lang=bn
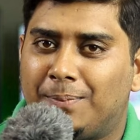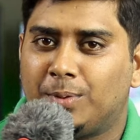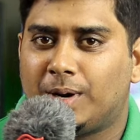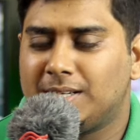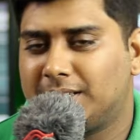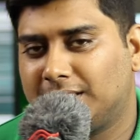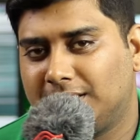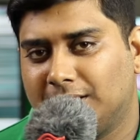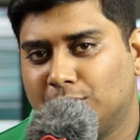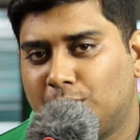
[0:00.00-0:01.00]
অ্যাপ্রুভ হয়
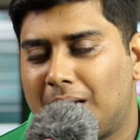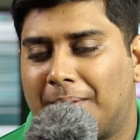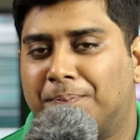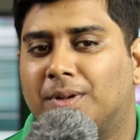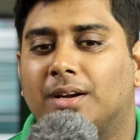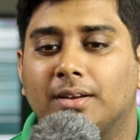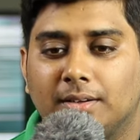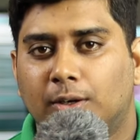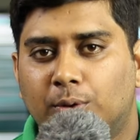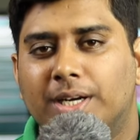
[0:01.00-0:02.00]
সেক্ষেত্রে কিন্তু আপনার
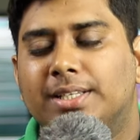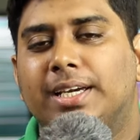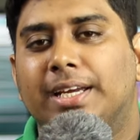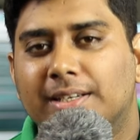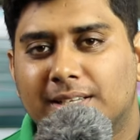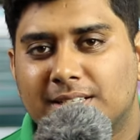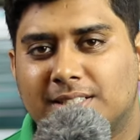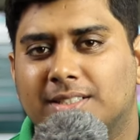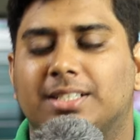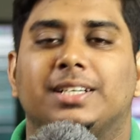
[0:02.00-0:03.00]
লোনের যে
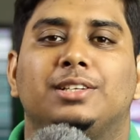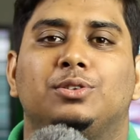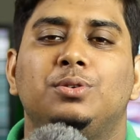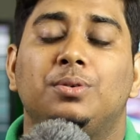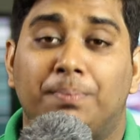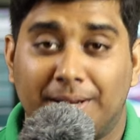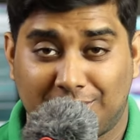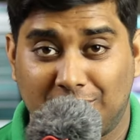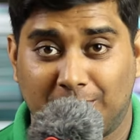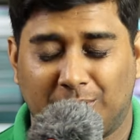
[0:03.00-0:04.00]
ইন্টারেস্ট সেটা কিন্তু
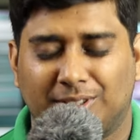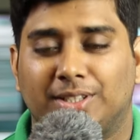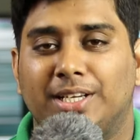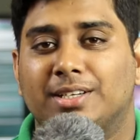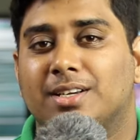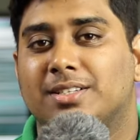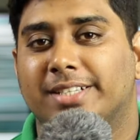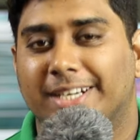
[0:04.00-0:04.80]
বেশি হবে অর্থাৎ ইন্টারেস্ট